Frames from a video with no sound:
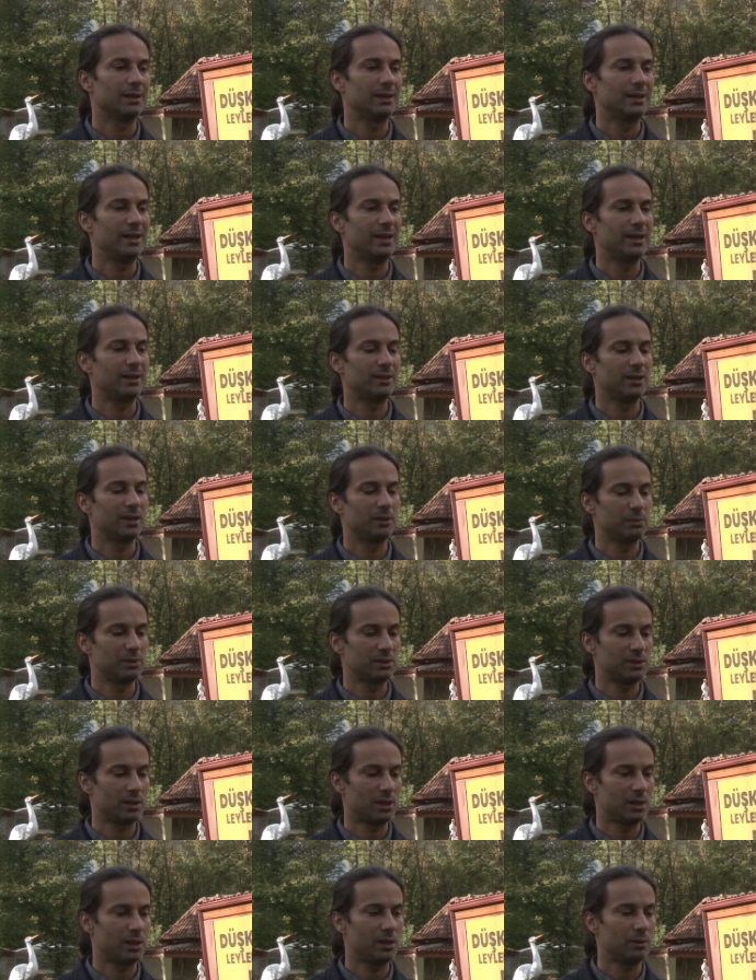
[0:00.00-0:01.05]

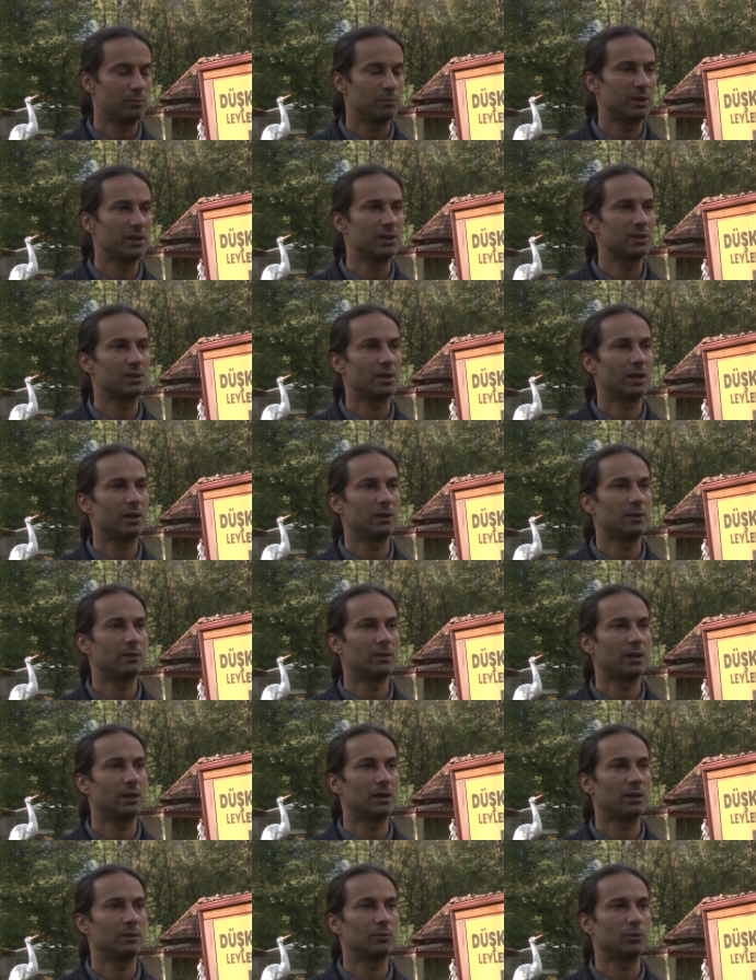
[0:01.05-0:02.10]
Leyleklerimiz e, Mayıs
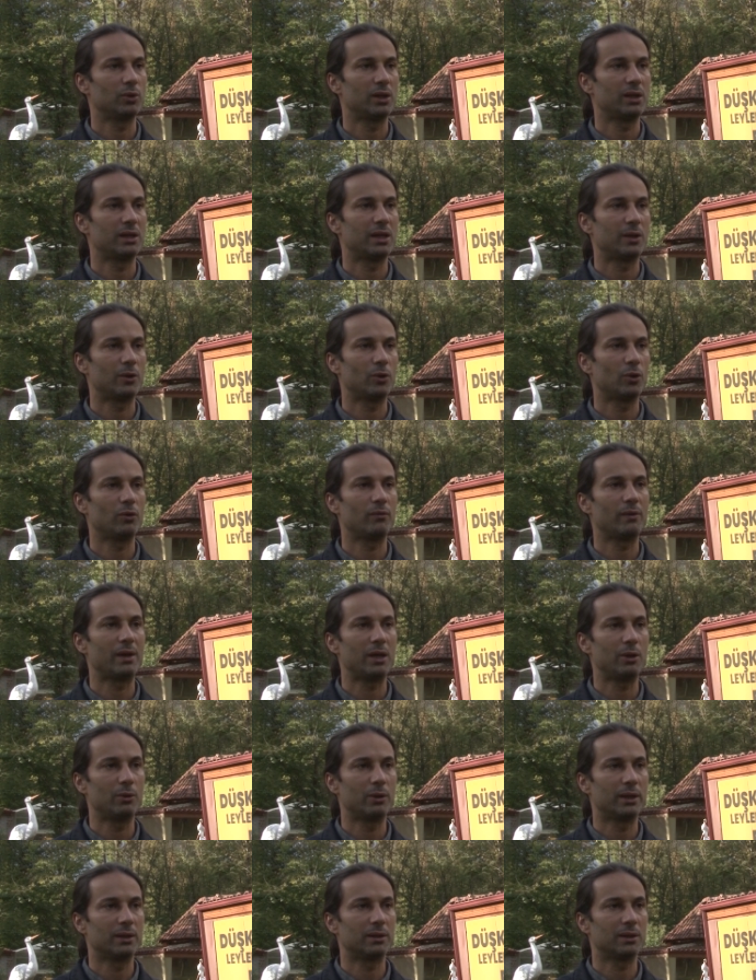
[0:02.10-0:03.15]
ayında buraya geliyor ve
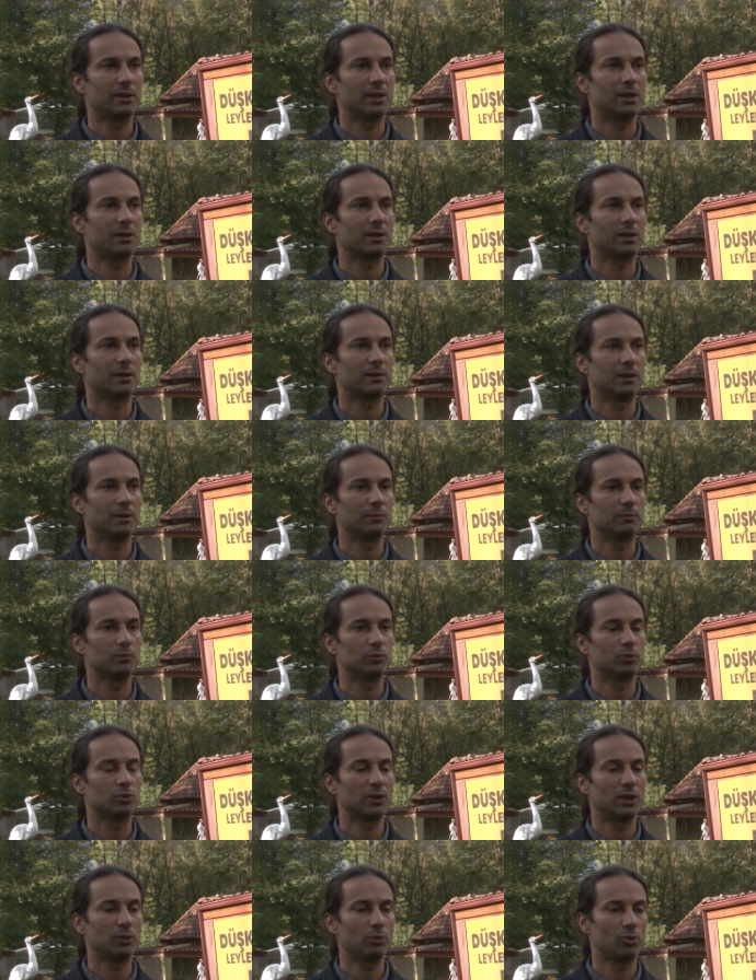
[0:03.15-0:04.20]
Eylül ayında tekrardan
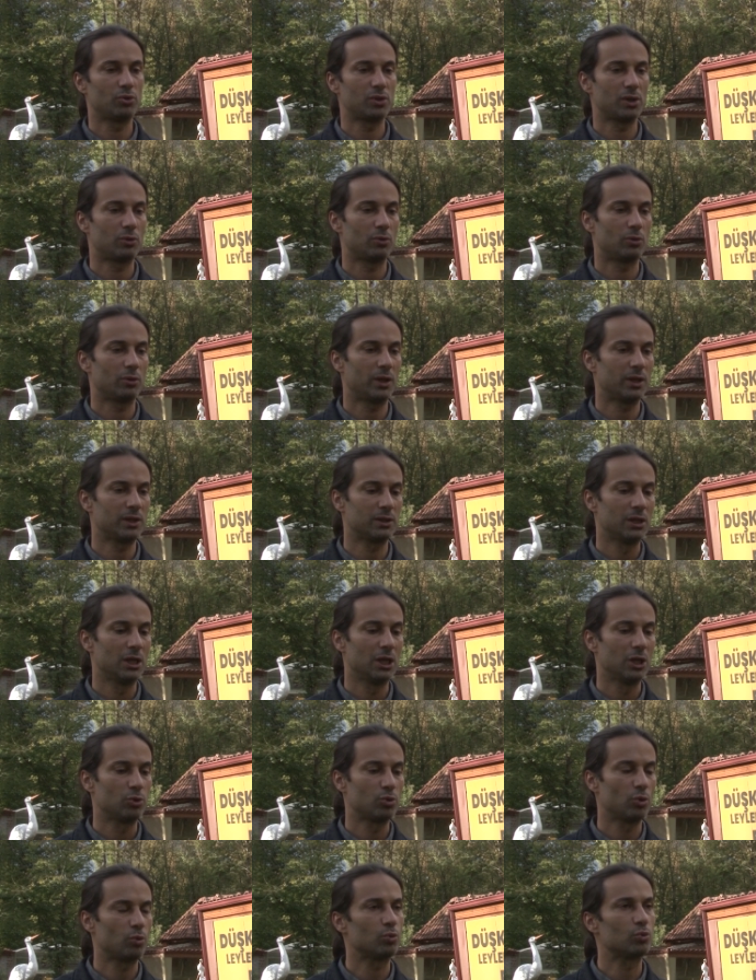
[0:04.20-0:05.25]
buradan göç ediyorlar.
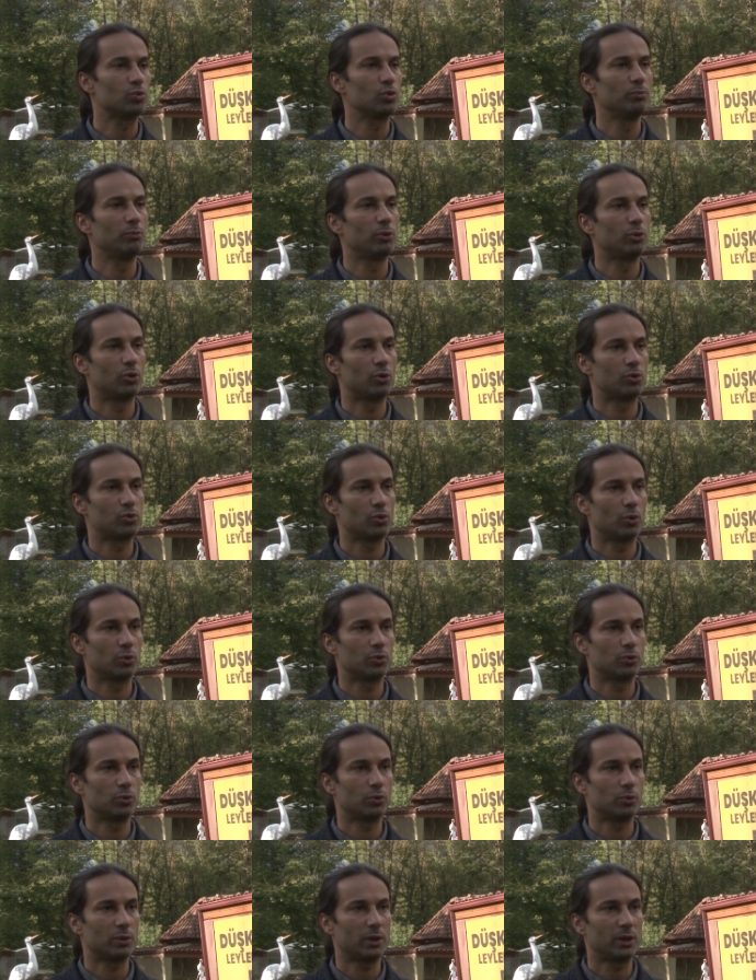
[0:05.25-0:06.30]
Çok uzun bir göç
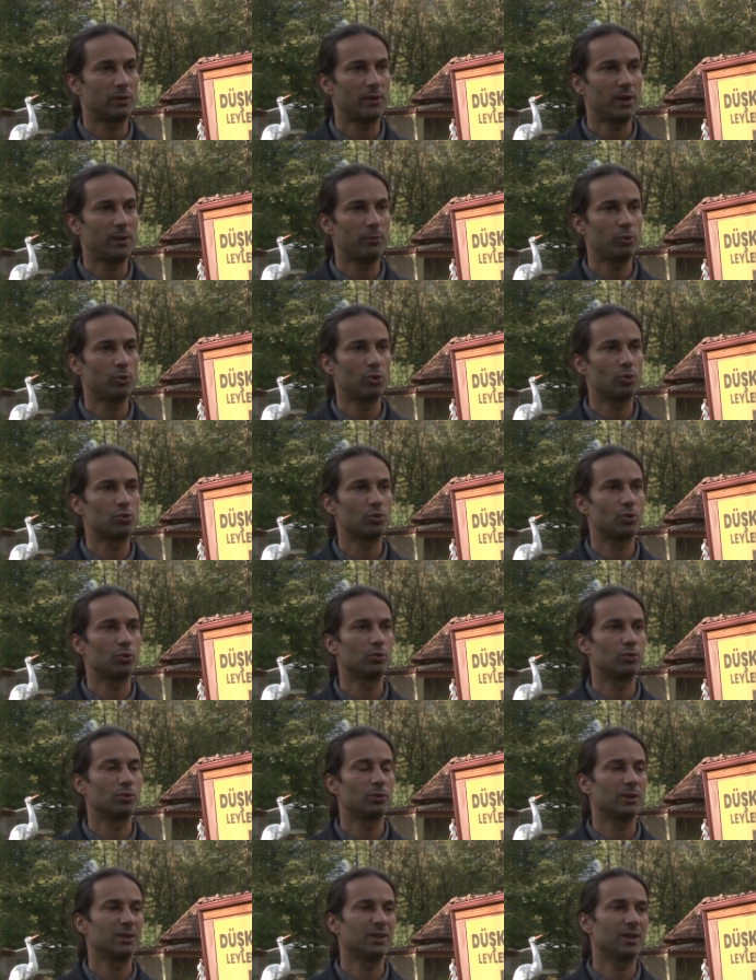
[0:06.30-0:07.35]
yolculukları var. Bu göç
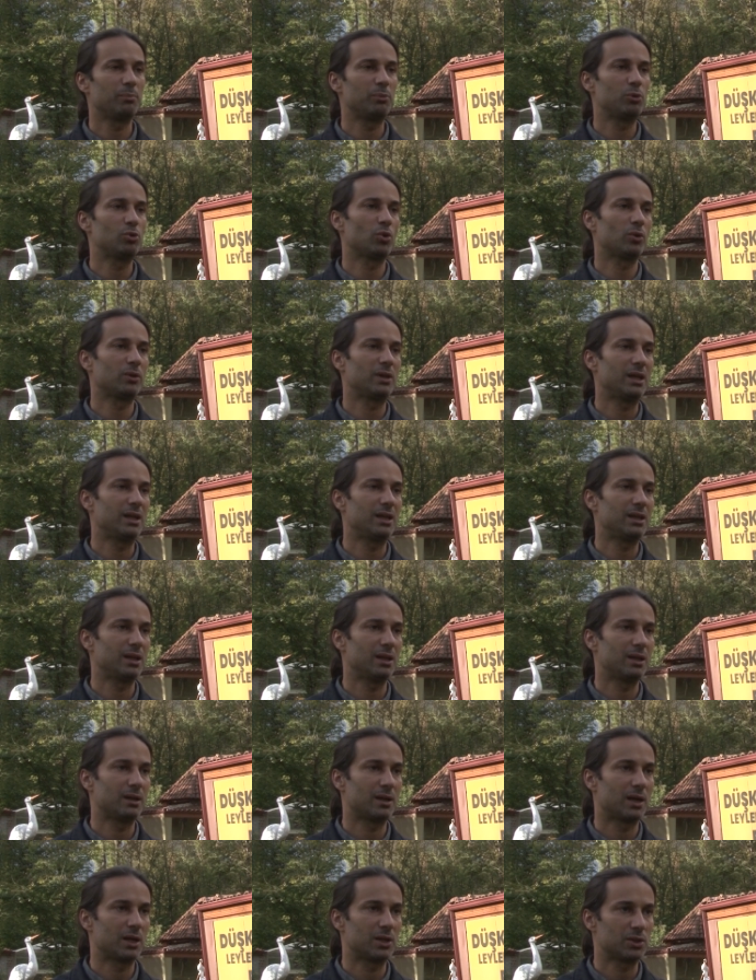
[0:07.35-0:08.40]
yolculuklarında birçok
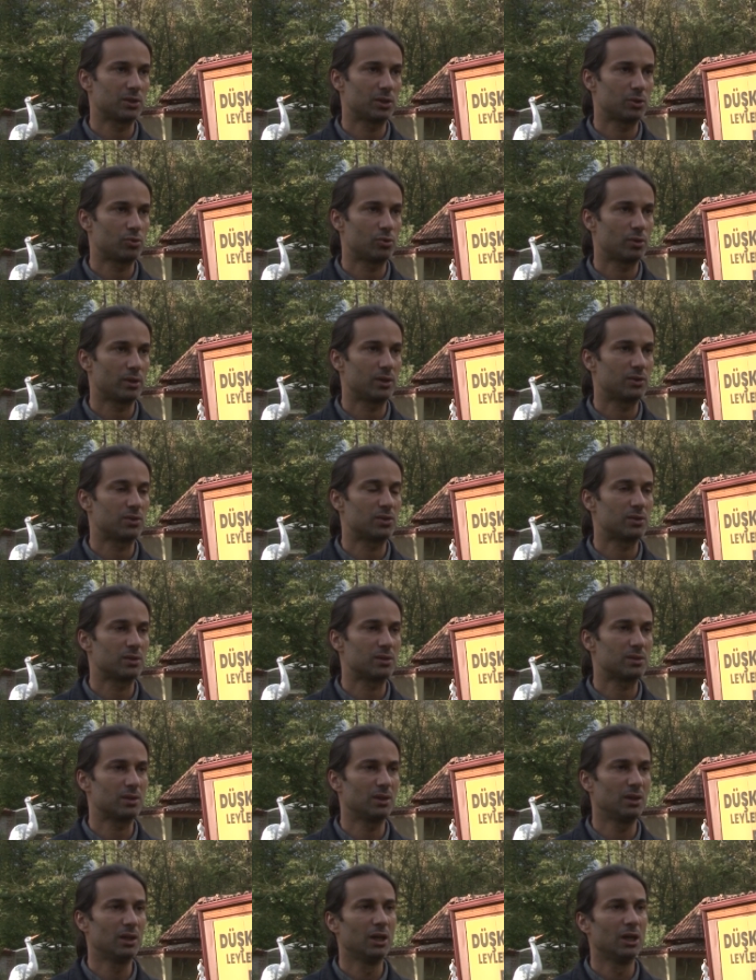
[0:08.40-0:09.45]
tehlikeyle karşılaşıyorlar
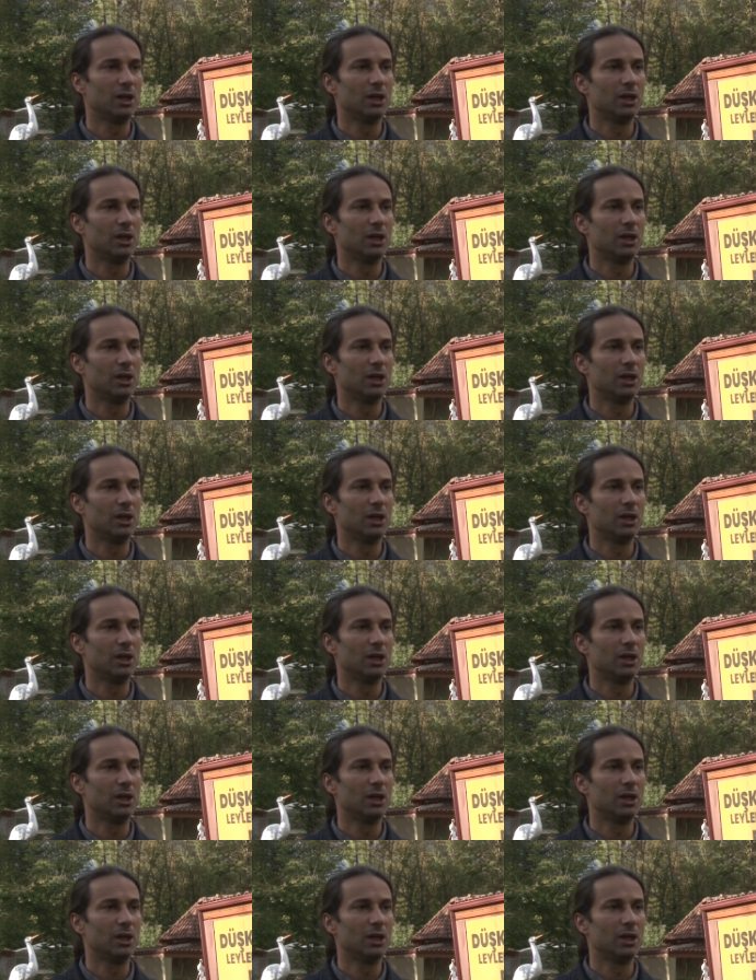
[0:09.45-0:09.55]
açıkçası.